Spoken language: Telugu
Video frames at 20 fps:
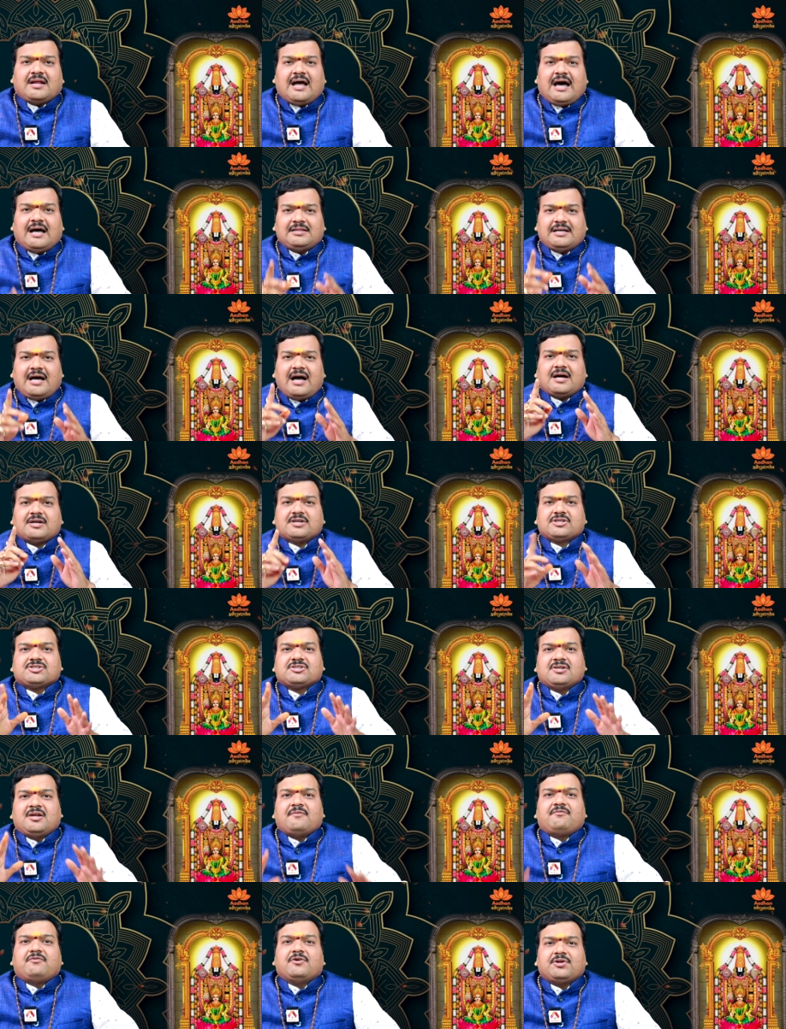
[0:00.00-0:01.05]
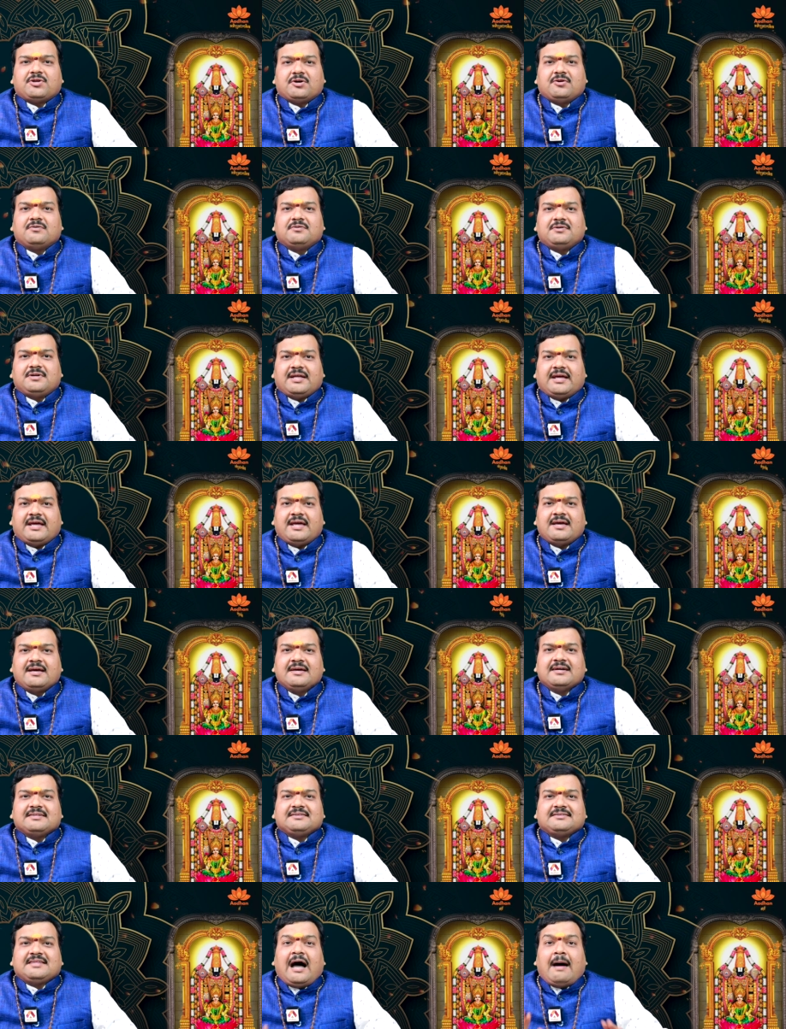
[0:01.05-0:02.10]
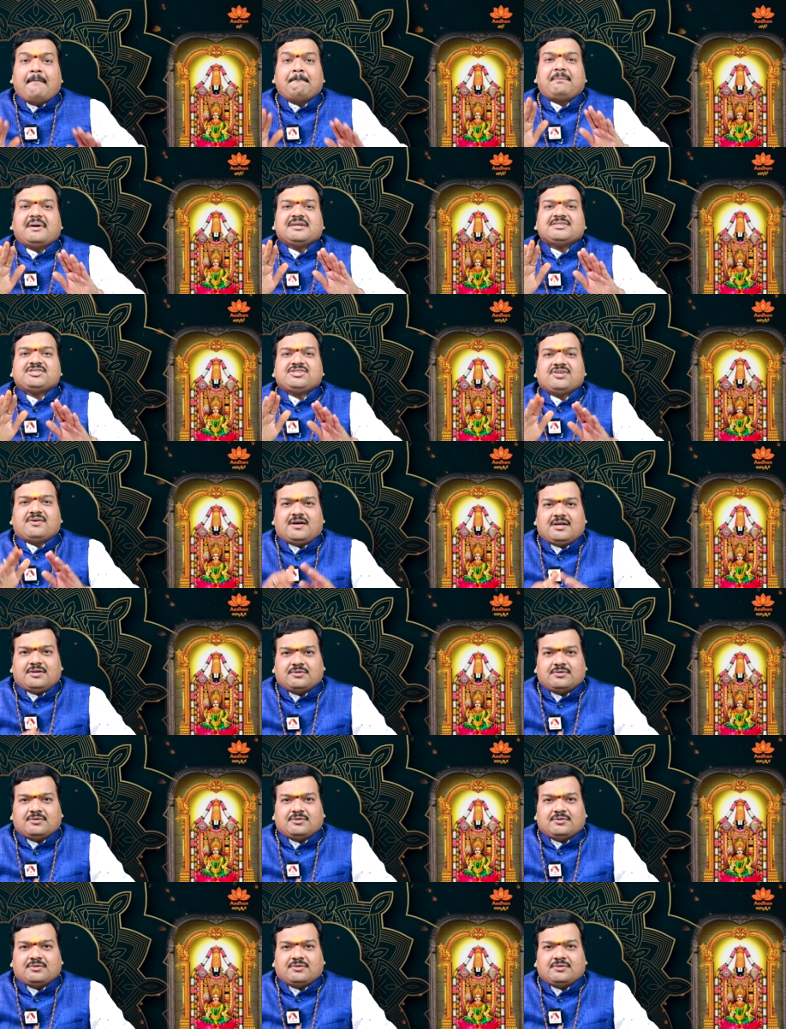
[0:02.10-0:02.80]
రాధాకృష్ణుల ఫోటో ఉంటే దాంపత్యం